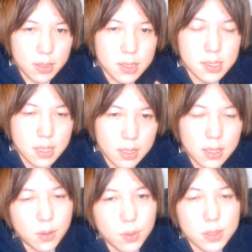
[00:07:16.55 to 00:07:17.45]
んですかっ
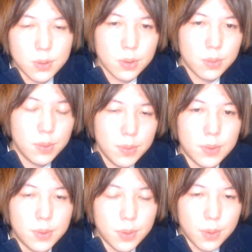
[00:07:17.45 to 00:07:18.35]
てこうそこの部
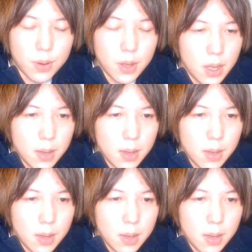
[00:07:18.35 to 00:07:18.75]
分の、